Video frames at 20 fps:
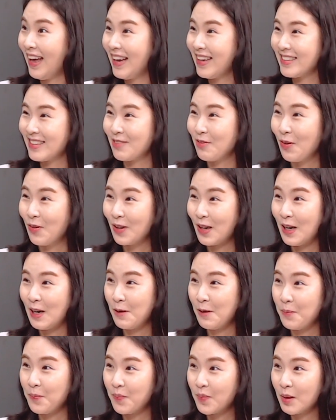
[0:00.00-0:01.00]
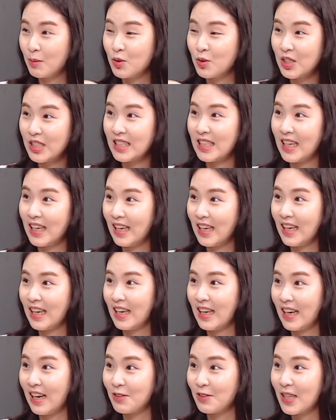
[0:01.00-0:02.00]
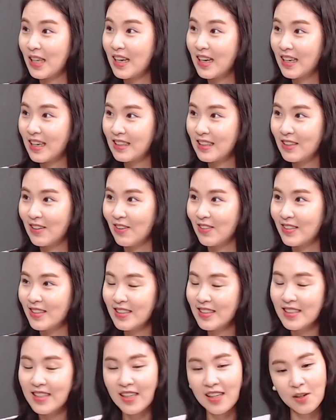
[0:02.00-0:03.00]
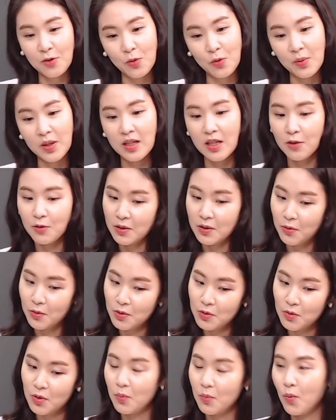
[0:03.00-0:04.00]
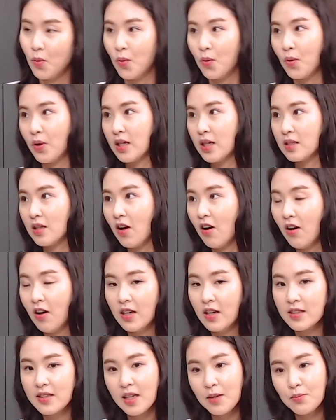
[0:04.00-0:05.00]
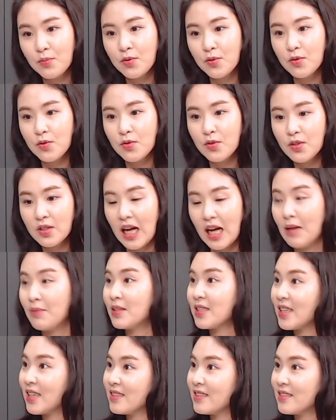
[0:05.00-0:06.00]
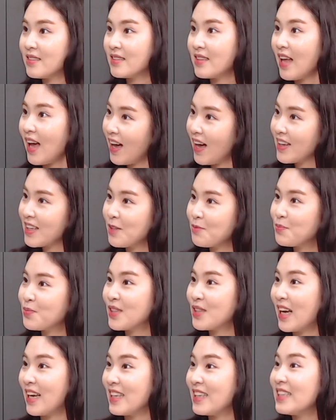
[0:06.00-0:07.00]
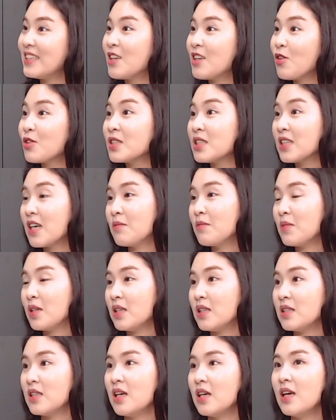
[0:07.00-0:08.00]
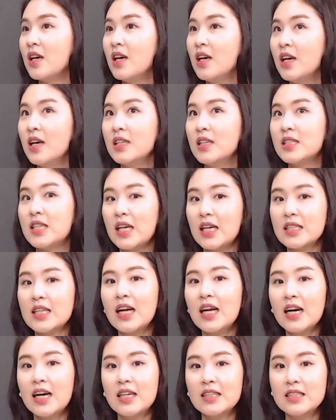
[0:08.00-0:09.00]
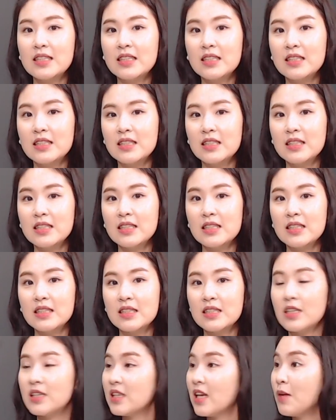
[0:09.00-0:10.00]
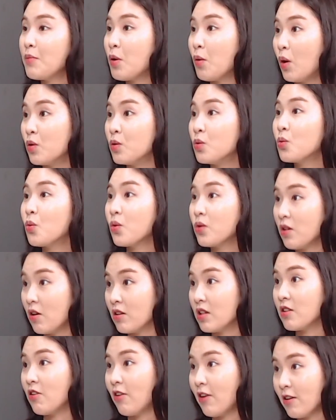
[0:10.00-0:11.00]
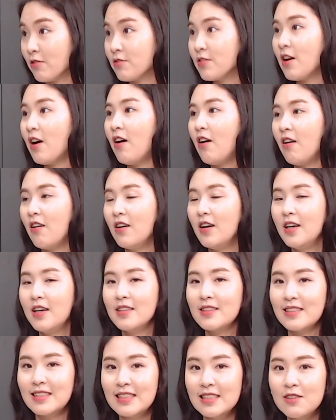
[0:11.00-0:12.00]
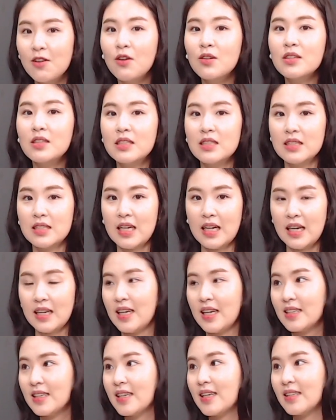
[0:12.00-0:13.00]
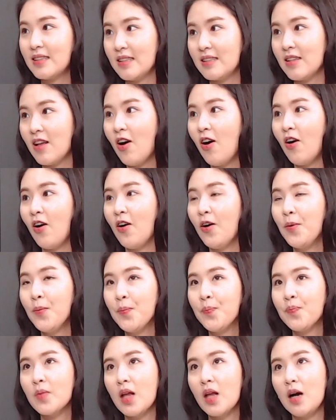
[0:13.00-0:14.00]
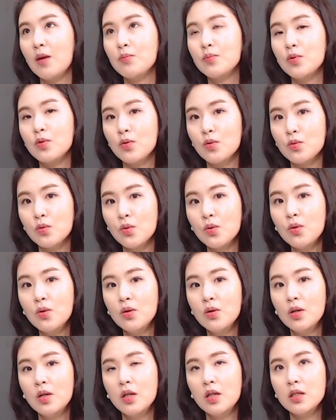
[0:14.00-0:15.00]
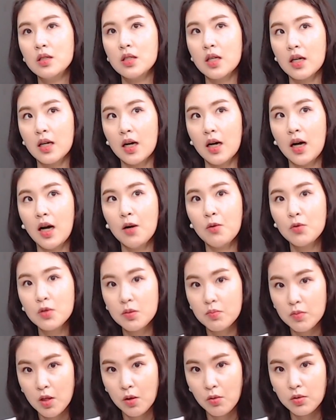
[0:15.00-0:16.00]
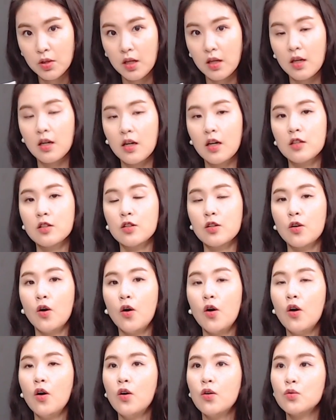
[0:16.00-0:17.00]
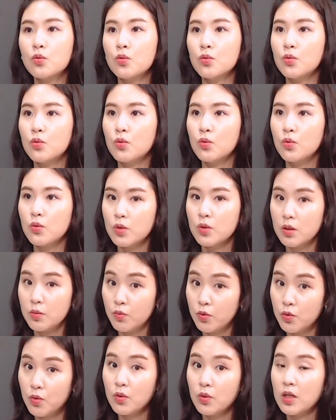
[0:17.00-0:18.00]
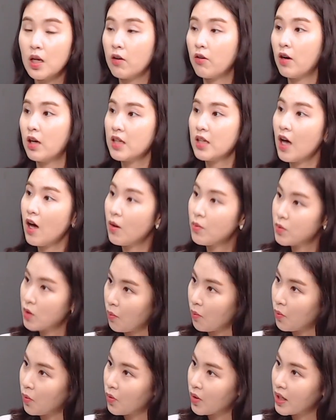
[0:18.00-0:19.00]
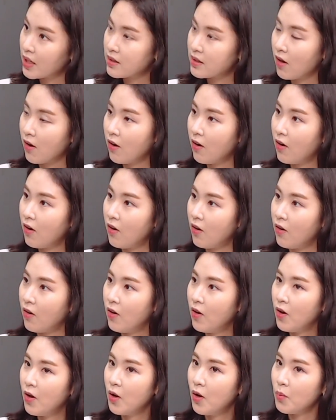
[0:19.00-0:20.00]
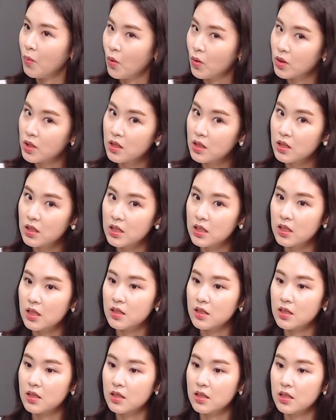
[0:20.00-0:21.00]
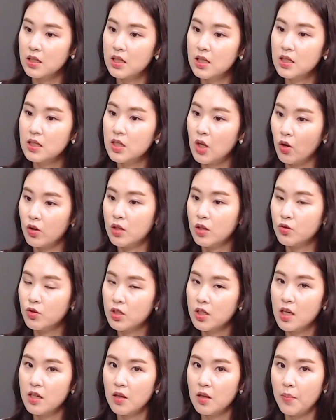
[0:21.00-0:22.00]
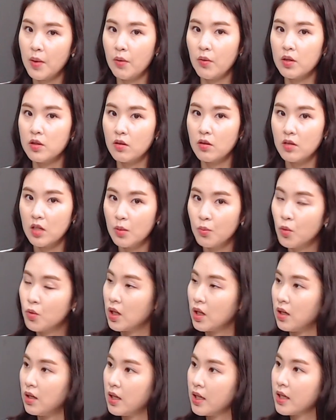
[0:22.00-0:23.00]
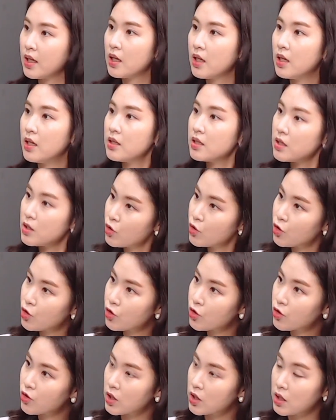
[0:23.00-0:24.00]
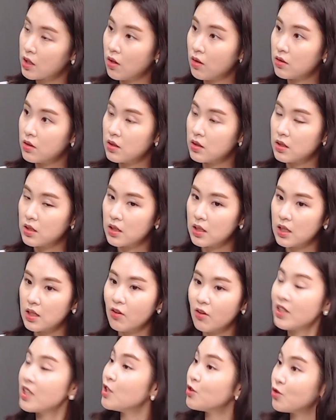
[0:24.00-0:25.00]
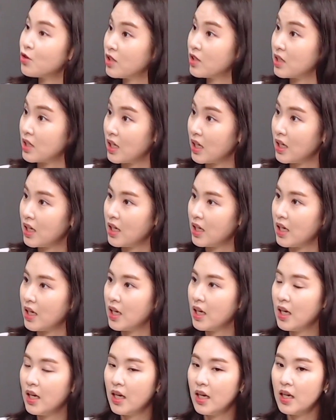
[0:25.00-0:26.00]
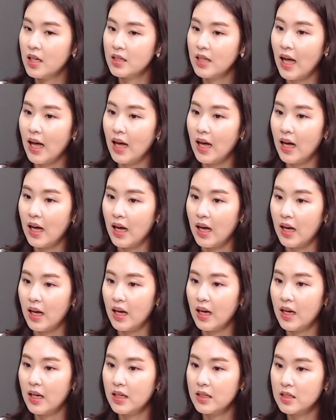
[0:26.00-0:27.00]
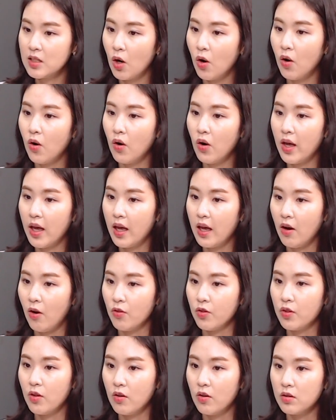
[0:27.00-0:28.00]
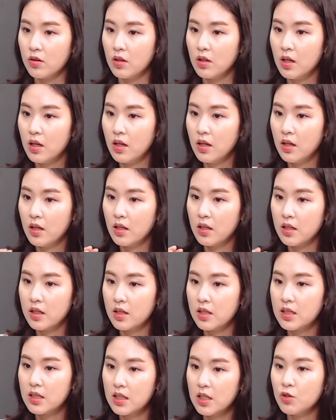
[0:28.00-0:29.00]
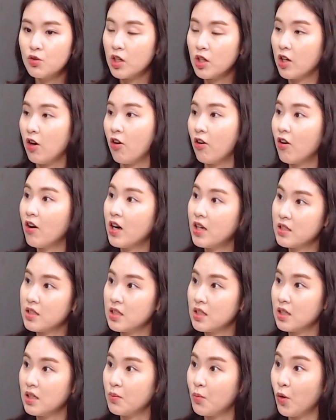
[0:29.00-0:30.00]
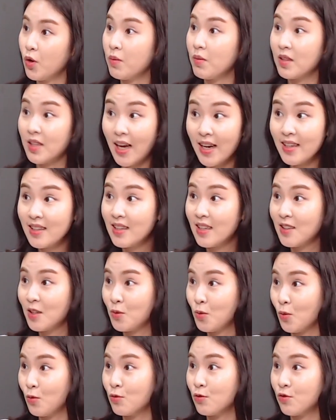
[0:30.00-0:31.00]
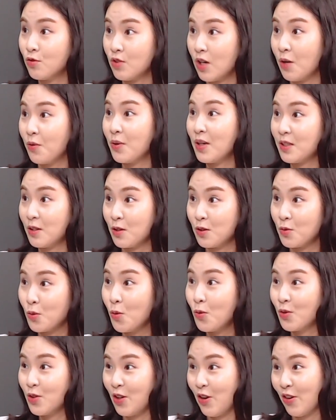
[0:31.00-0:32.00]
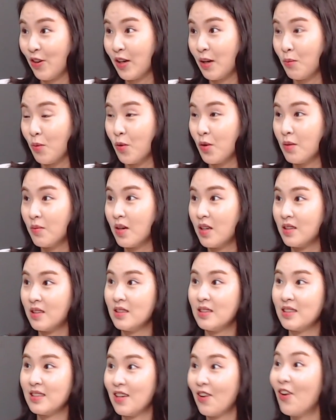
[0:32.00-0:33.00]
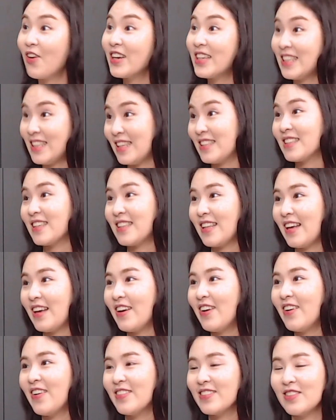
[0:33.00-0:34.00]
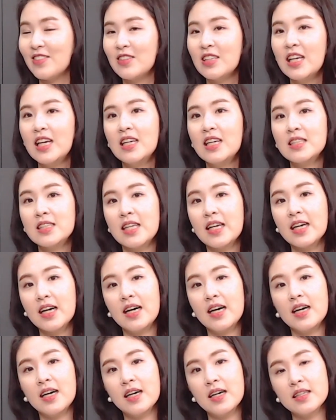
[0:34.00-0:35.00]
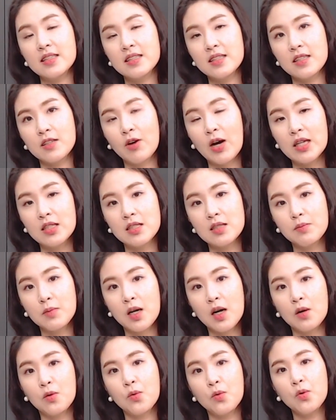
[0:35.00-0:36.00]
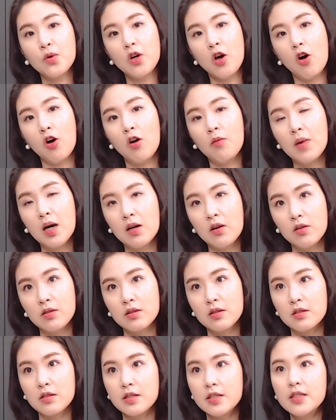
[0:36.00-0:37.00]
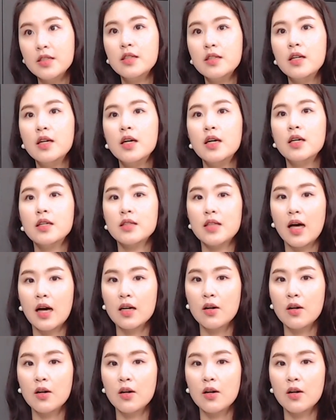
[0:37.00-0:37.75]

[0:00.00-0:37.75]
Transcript: 이제 뭔가 문제라고 생각하는 거를 제가 고민하고 요리조리 보고 해서 딱 풀고 답을 찾았을 때 아 기쁘다. 이 성취감이 이제 제가 살아가는 이 제 삶의 원동력이더라고요. 그거를 이제 제가 깨닫게 돼서 앞으로도 제가 하고 싶다고 생각하는 거 또 이제 부동산과 사업 접목해서 뭐 이제 이전에 투자해서 배웠던 리모델링, 신축 이런 기술들이 다 저의 어떤 기술이 여러 가지 모이면 타이탄의 도구라고 해서 그 도구를 여러 개 모이면 거인이 되잖아요. 그래서 제가 이제 관심 갖고 경험한 것들을 다